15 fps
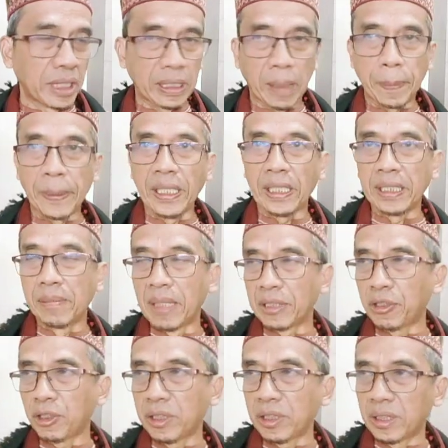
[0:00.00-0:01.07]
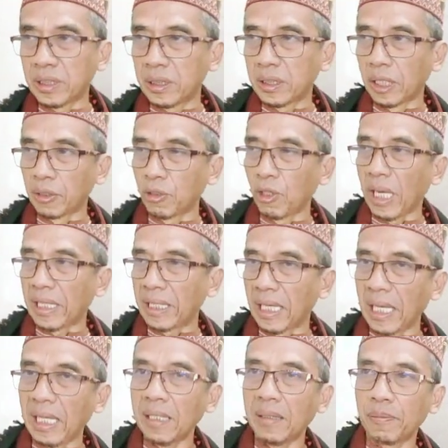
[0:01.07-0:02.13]
Tetapi yang dimaksud tentu
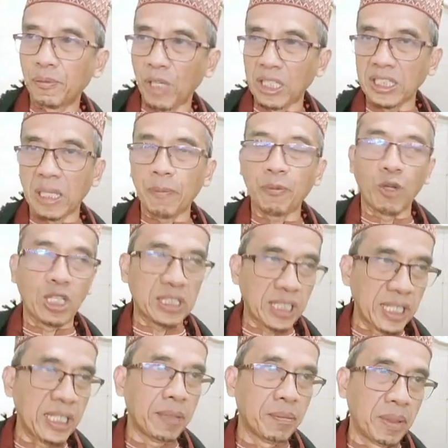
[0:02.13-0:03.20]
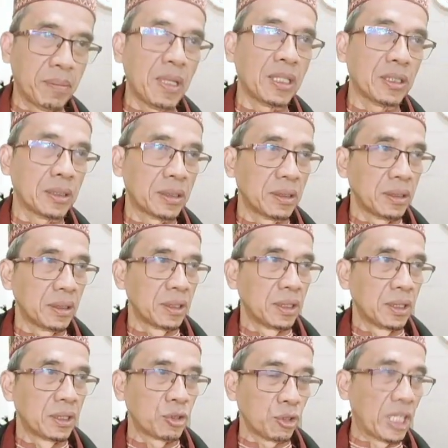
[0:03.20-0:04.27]
adalah puasa-puasa yang memang
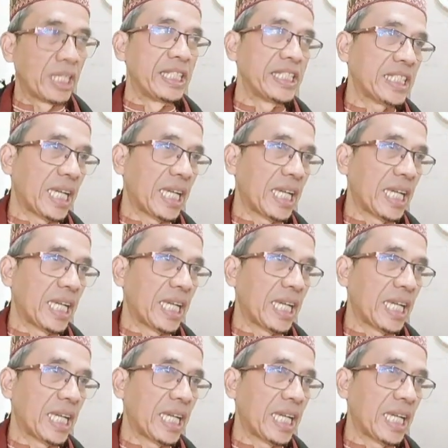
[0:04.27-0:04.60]
sudah